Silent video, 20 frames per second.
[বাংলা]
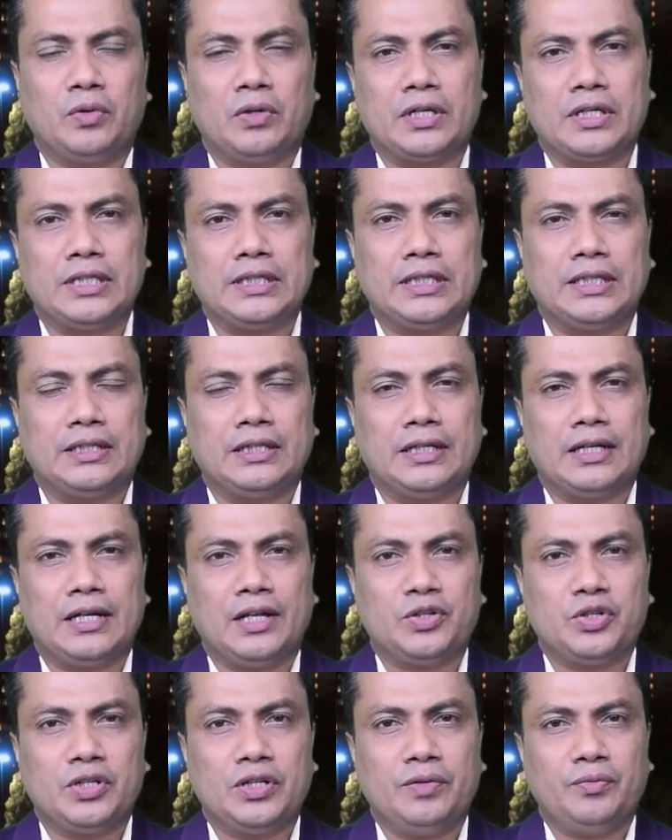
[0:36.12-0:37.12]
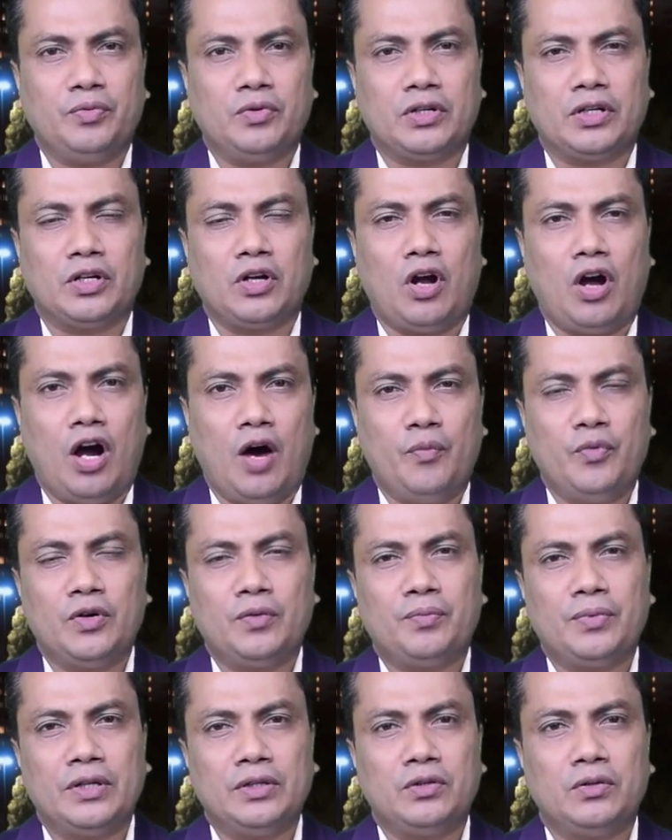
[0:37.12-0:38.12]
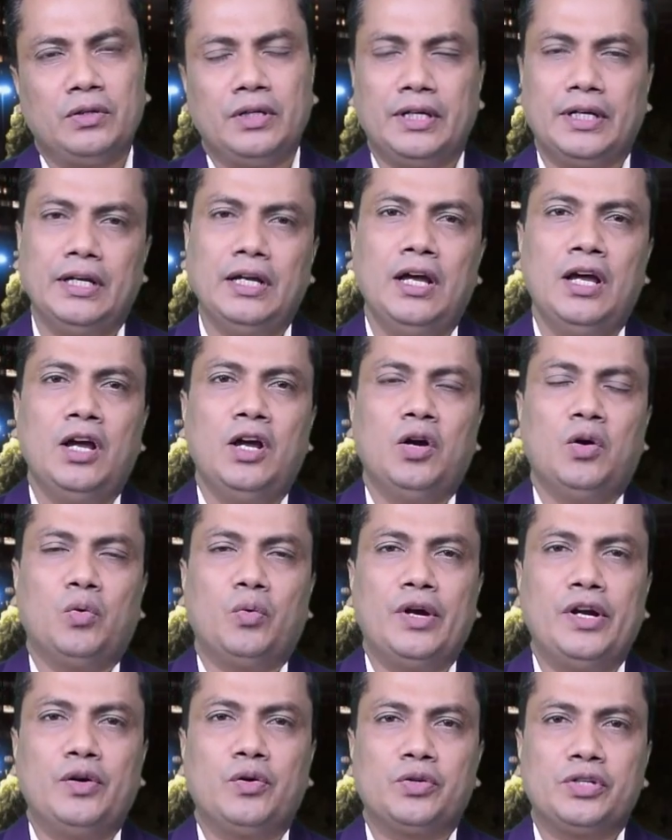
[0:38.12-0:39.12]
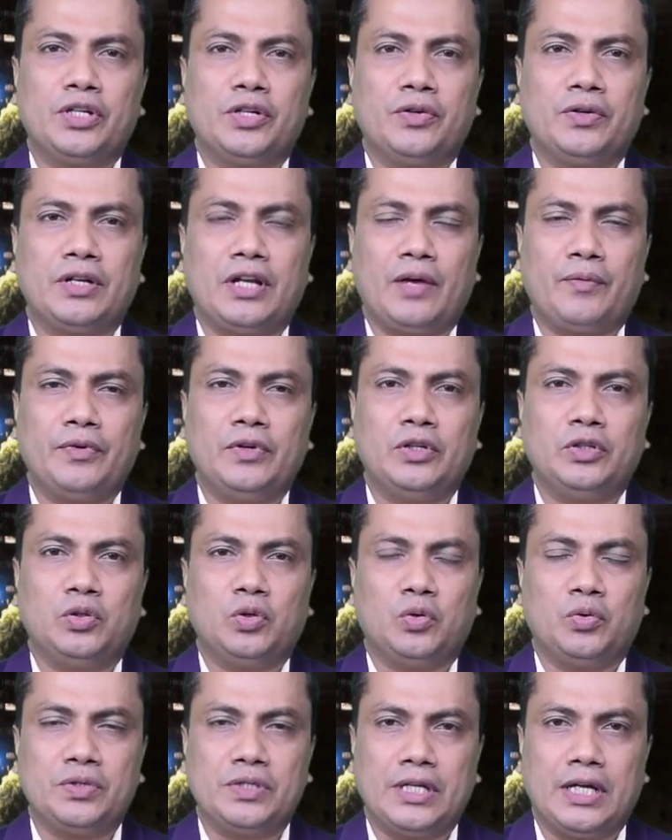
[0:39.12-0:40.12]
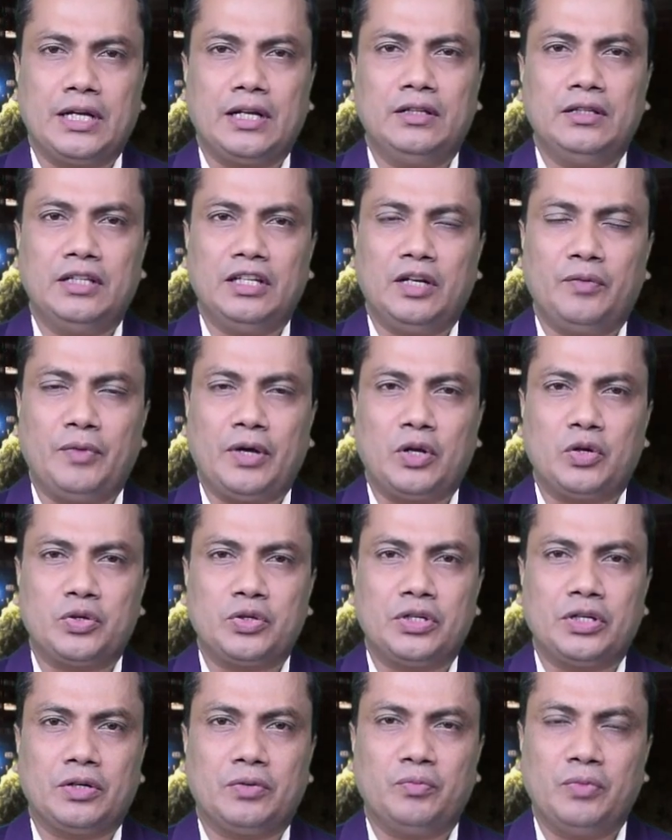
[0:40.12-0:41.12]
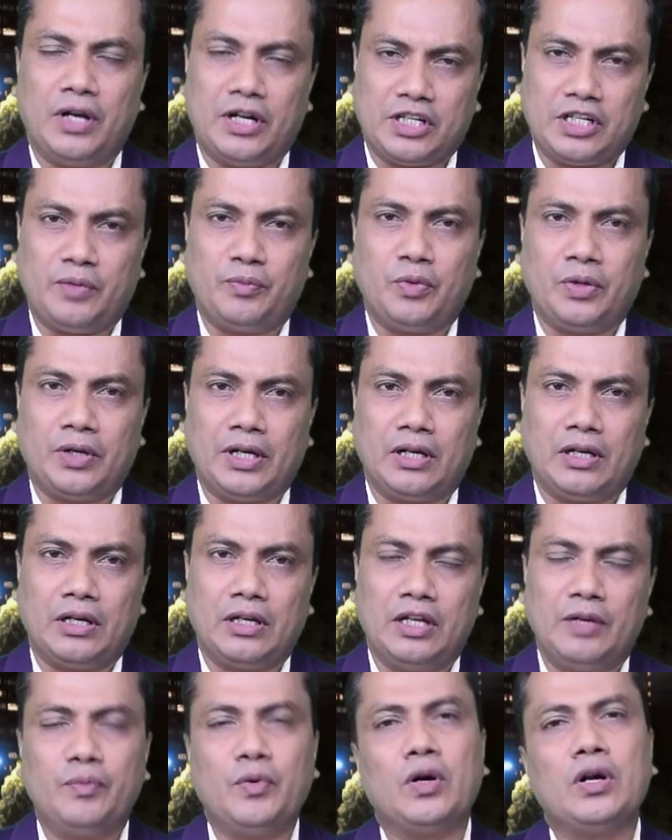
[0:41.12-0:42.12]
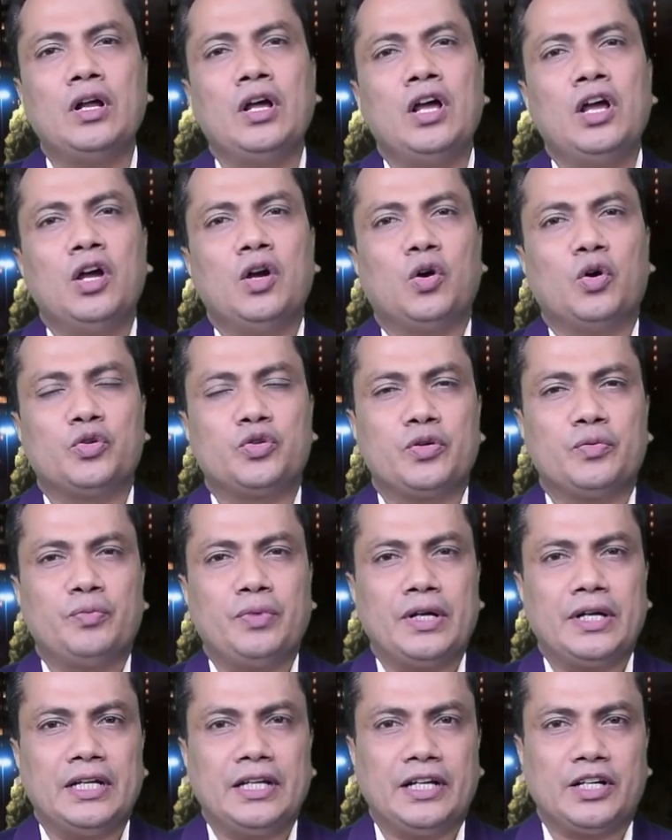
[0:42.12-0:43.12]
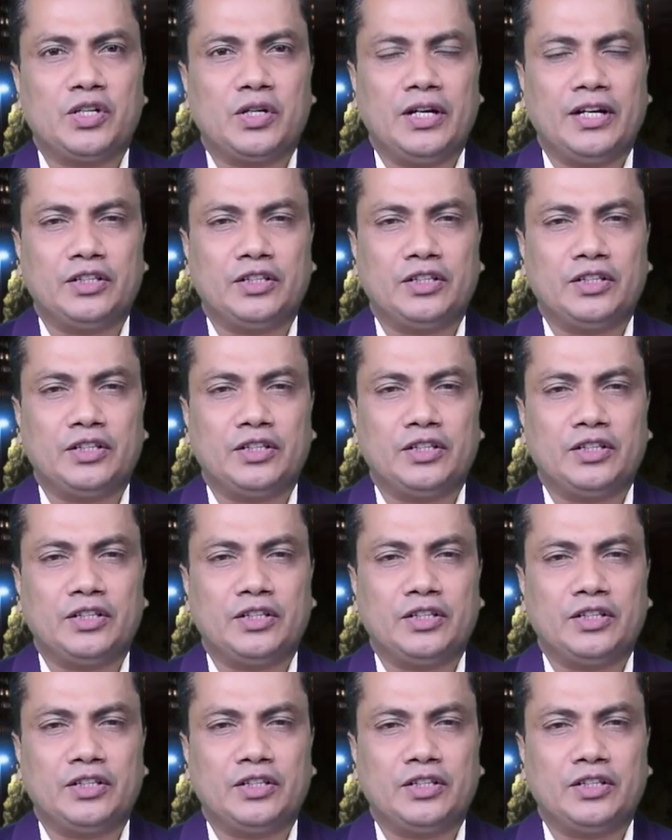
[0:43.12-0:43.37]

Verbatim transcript: ফোন আসে তাদের কাছে ফোনের অপর প্রান্ত থেকে ওয়েন রোজারিও নামের ওই তরুণ জানান তিনি মানসিক ভারসাম্যহীন এরপর ওজন পাকের একশো